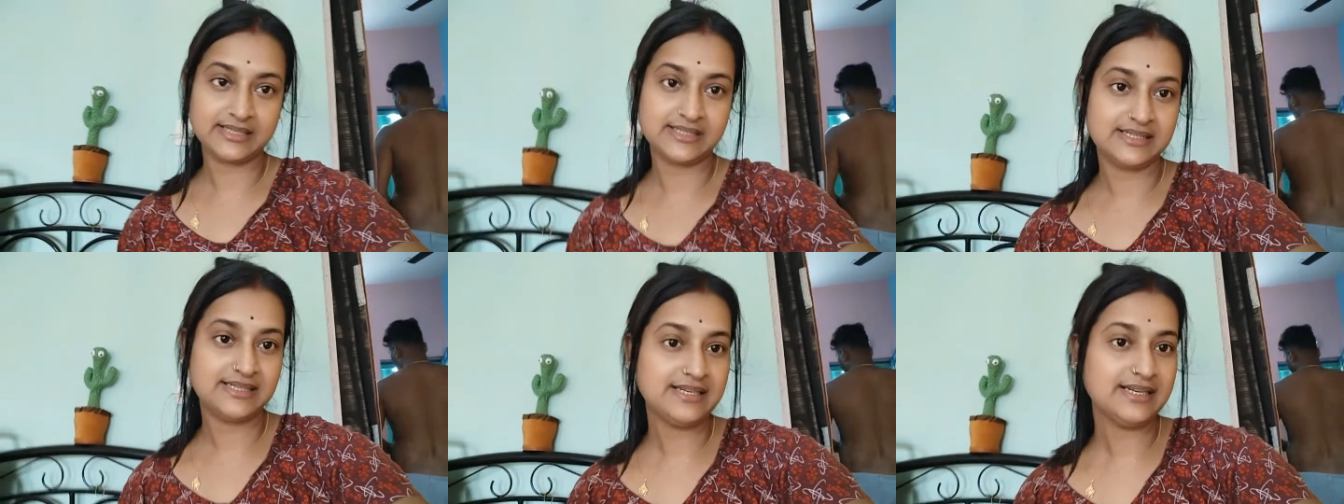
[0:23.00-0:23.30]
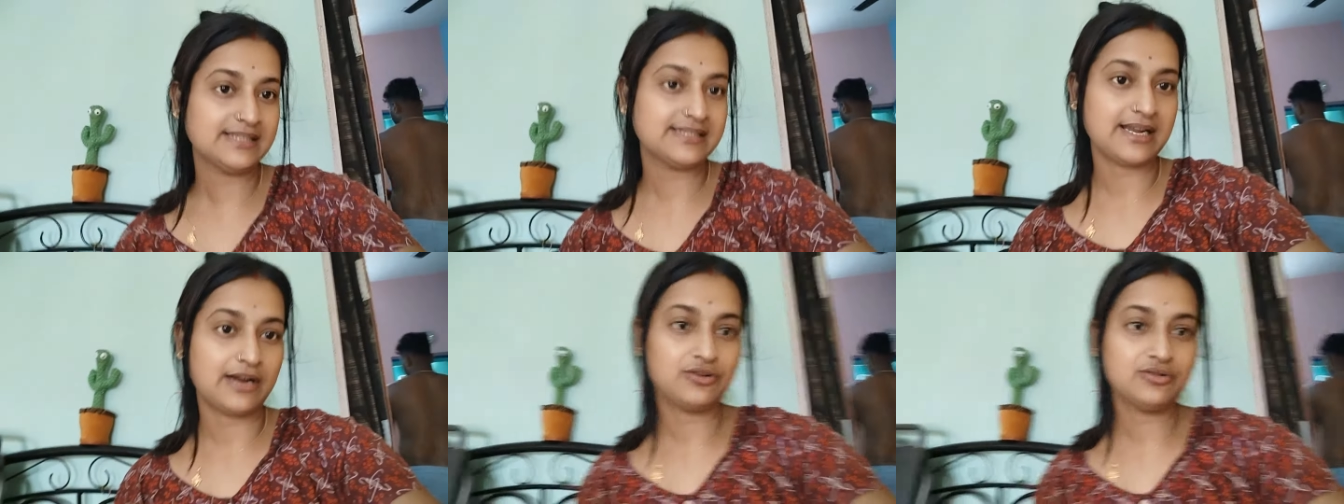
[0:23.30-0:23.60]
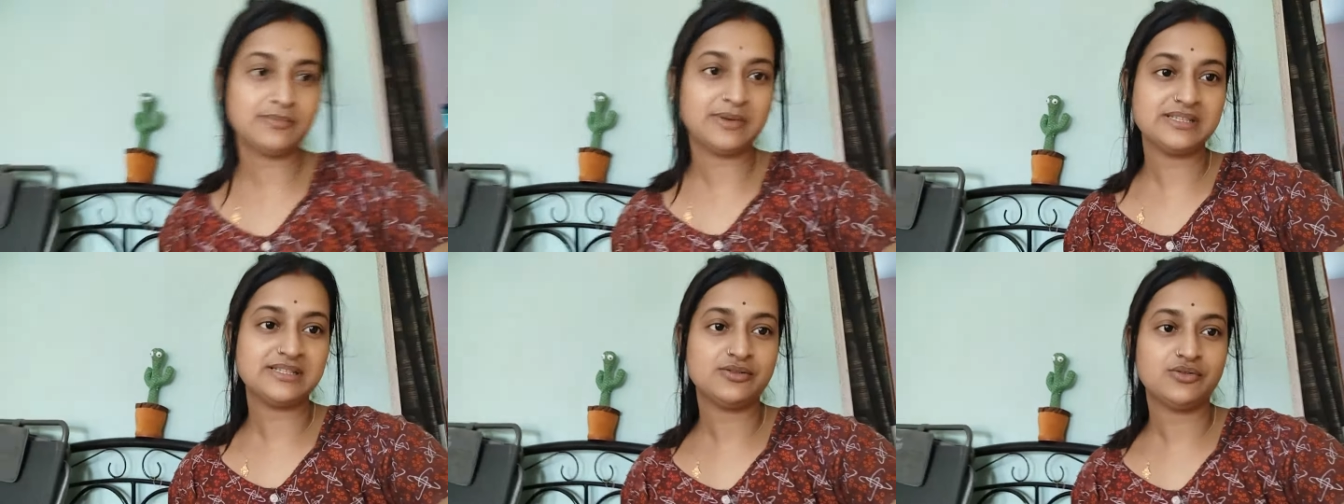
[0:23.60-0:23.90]
গেছে ঠিক আছে
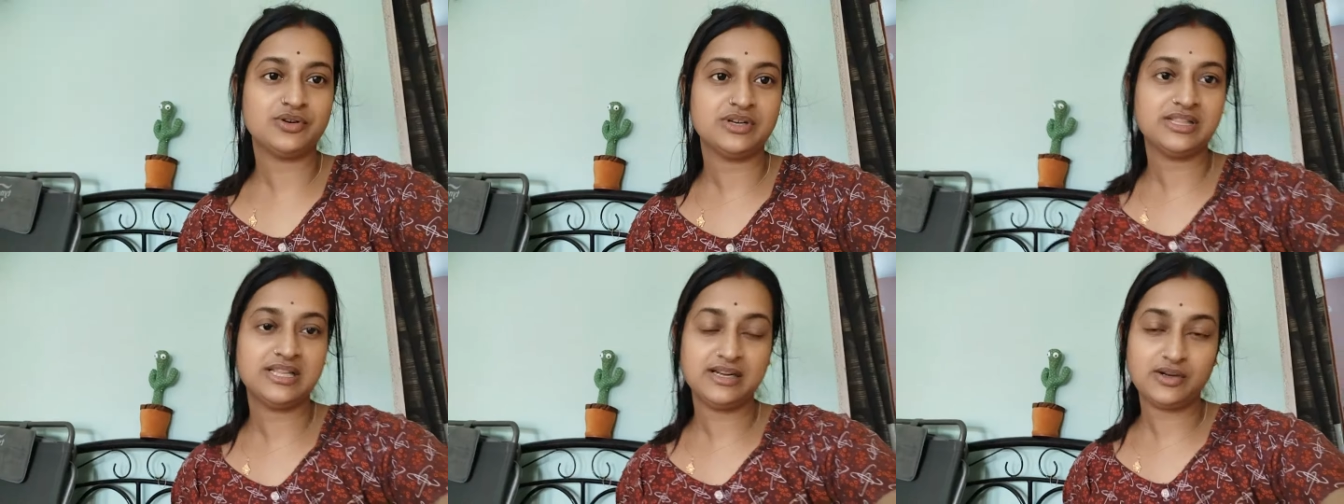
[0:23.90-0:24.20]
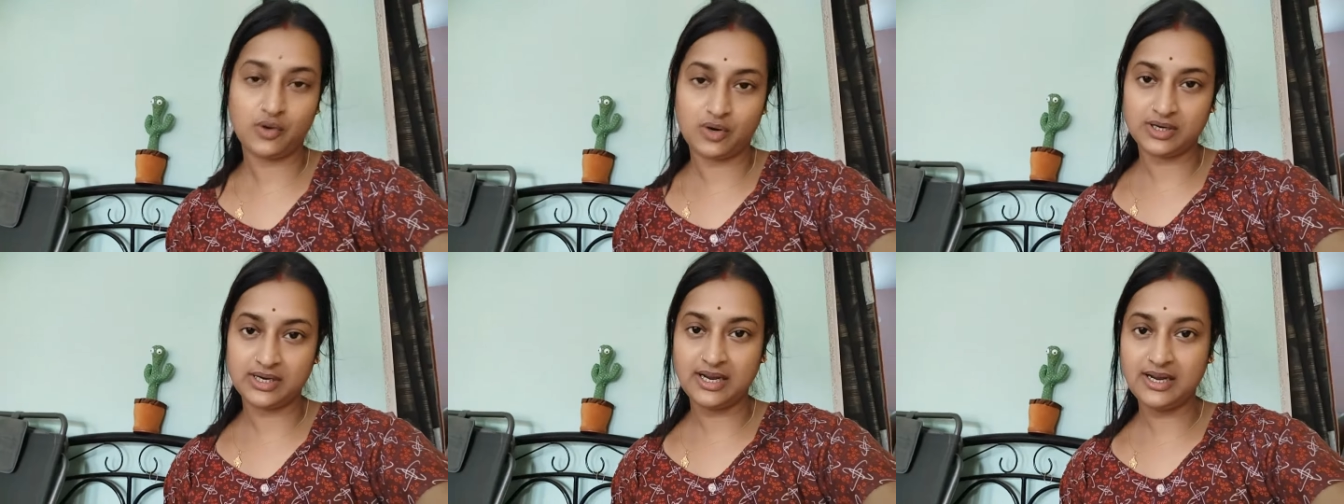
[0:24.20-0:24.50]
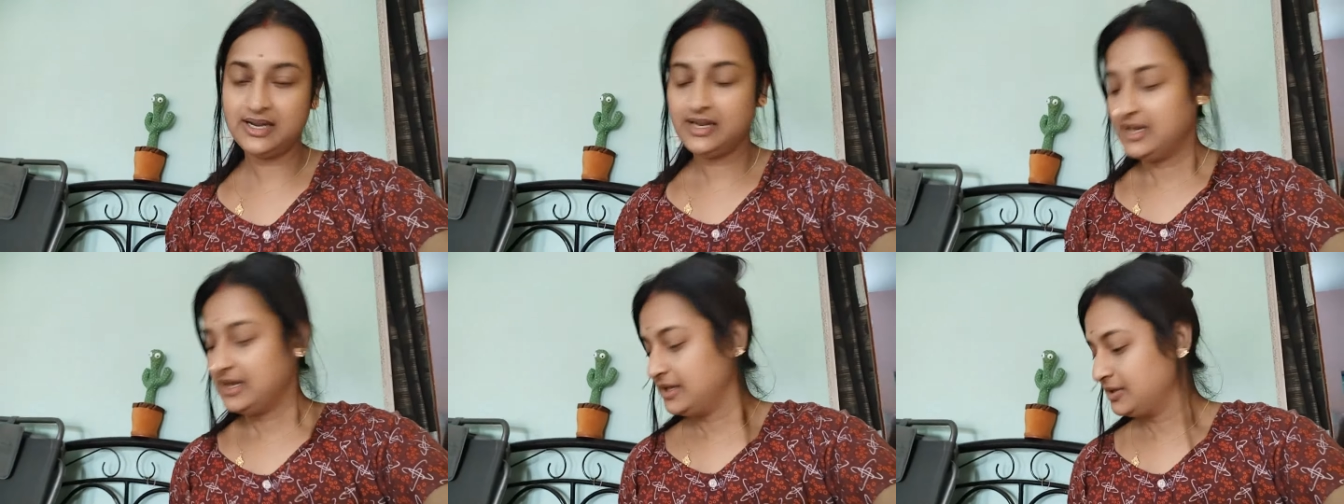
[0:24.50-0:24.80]
এখন বাজে ঘড়িতে নটা
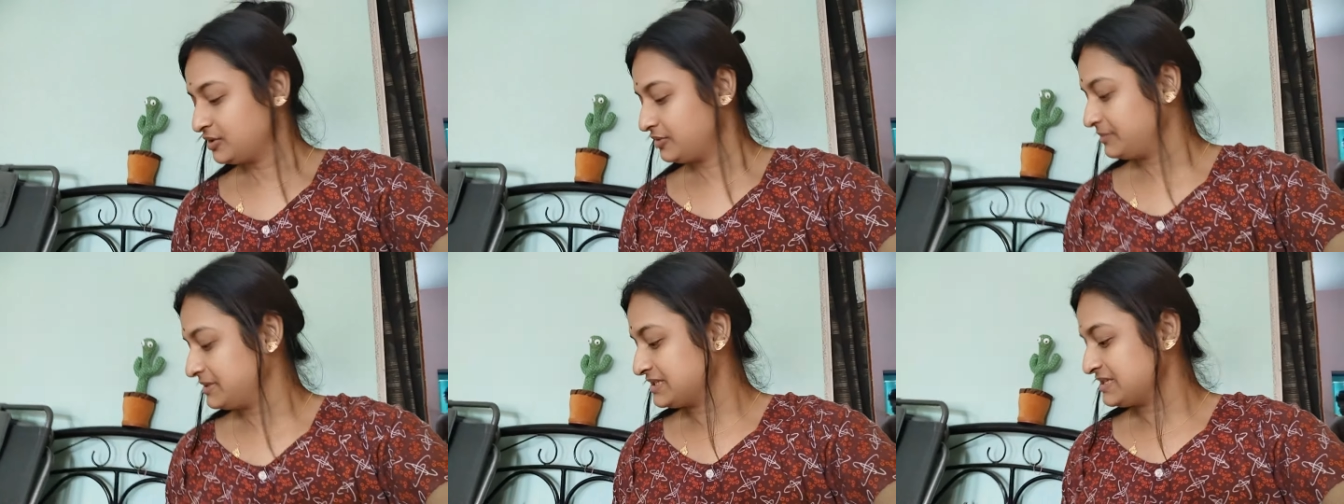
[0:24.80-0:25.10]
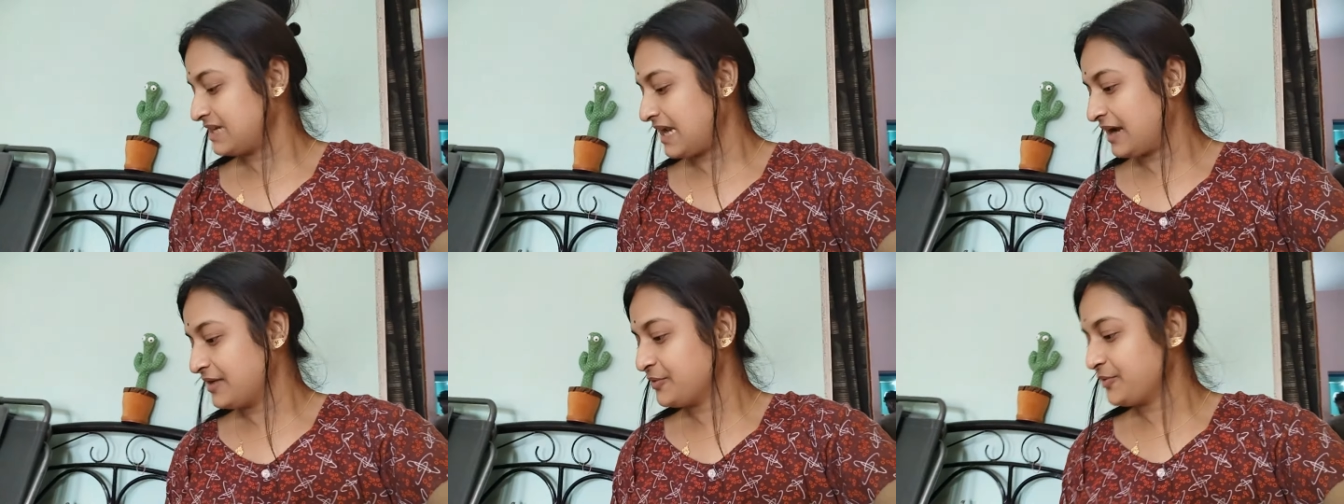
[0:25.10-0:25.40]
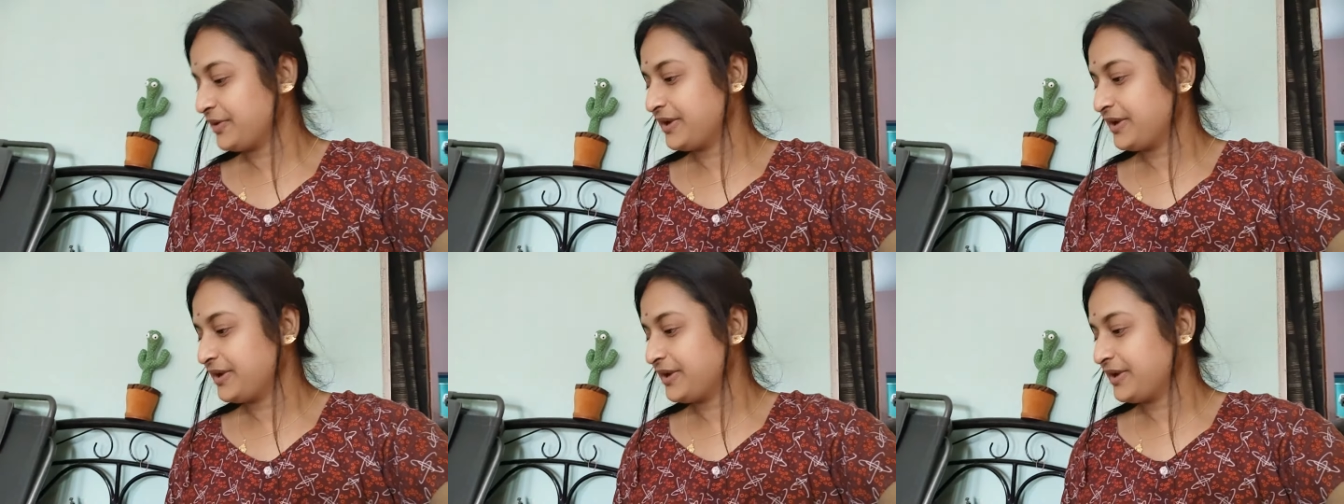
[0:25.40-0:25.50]
তো আমার স্নান